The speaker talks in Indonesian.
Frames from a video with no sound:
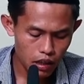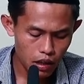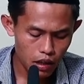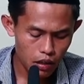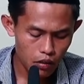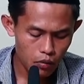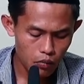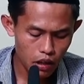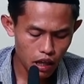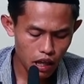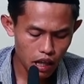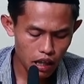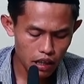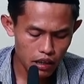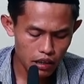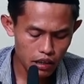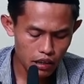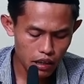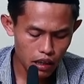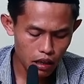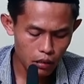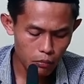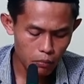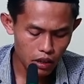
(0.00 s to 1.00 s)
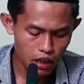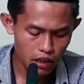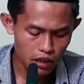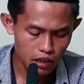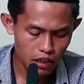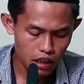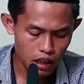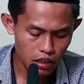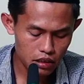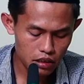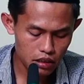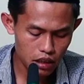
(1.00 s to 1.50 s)
wa ayyamat
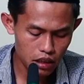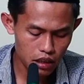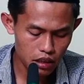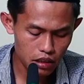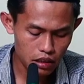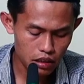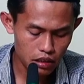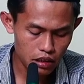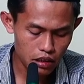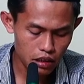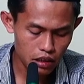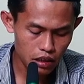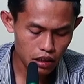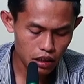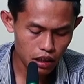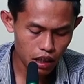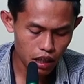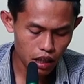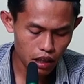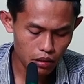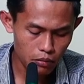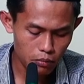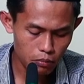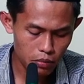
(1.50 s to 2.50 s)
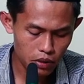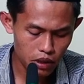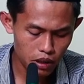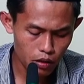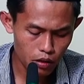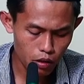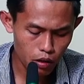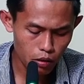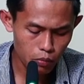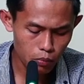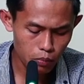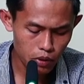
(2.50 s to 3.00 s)
tasriki lan
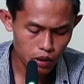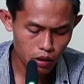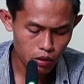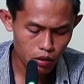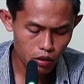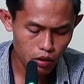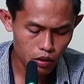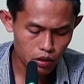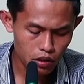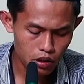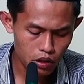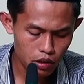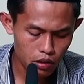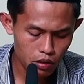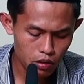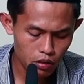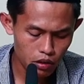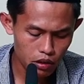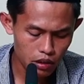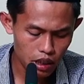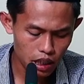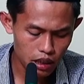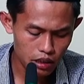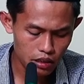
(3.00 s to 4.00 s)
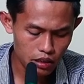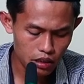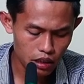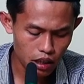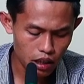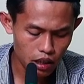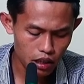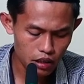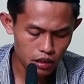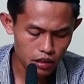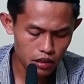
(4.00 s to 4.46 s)
pira-pira dina tasrek